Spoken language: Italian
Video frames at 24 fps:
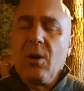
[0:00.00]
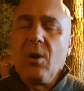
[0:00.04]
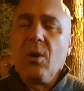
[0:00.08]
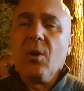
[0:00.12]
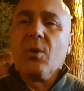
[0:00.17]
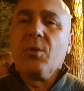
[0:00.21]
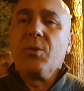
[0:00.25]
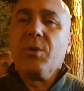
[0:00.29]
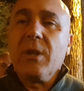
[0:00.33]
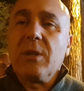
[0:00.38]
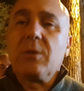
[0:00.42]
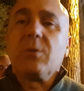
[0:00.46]

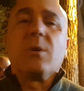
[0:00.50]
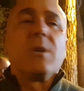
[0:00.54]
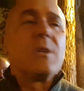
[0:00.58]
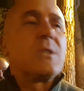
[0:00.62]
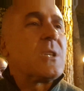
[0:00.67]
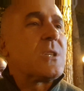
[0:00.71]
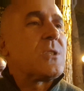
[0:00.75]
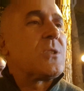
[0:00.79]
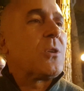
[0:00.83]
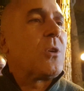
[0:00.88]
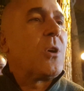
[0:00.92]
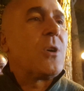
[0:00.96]
ho detto le
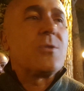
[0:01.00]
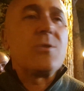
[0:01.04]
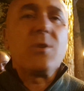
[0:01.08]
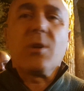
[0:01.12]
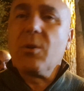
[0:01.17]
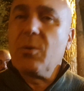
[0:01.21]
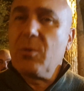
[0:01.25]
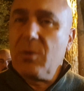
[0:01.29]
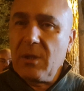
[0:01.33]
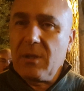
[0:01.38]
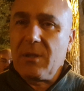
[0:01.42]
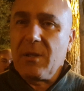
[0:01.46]
stesse cose
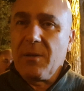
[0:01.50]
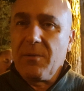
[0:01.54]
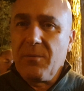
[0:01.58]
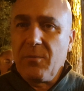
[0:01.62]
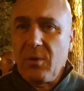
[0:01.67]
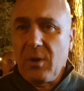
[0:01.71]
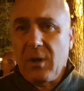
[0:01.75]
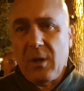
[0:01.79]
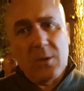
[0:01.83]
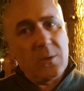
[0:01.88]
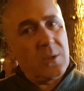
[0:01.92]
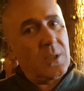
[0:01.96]
che ho detto a
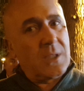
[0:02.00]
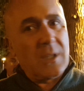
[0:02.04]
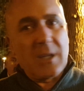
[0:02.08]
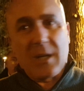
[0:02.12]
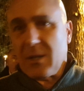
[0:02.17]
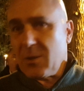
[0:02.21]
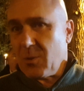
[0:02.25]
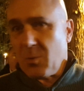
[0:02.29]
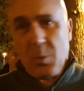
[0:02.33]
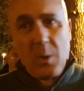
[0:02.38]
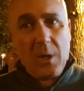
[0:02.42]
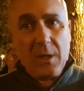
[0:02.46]
voi, le ho dette
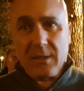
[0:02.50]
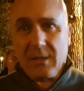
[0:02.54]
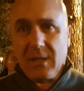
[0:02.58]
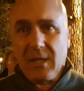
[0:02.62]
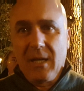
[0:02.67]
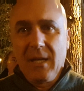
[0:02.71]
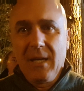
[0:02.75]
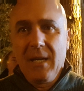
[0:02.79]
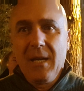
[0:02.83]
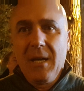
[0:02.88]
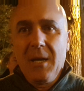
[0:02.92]
alla squadra,